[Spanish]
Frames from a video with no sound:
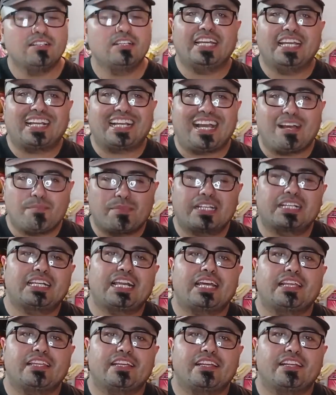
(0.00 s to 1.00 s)
de Kamen
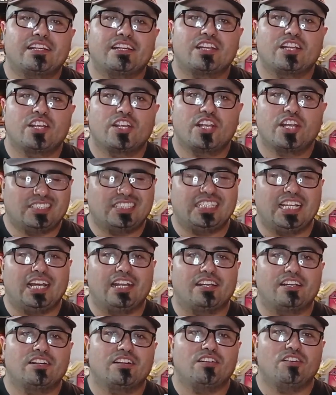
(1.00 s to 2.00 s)
Rider
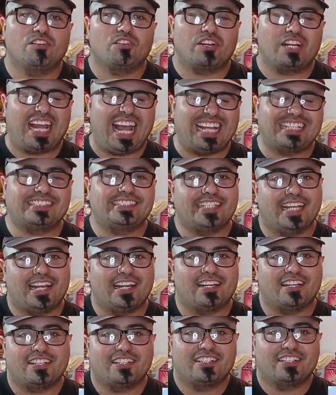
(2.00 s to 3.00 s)
Gotchar, o Gatchar,